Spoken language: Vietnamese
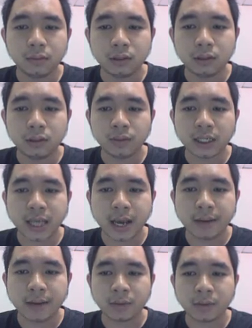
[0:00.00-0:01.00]
chúng ta
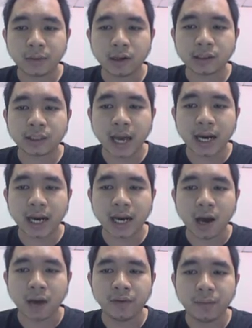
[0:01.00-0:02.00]
xem coi cái style nào
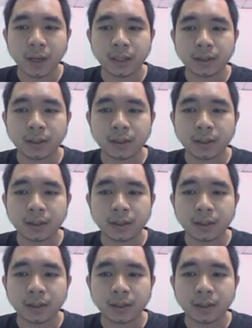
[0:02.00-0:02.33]
hợp với mình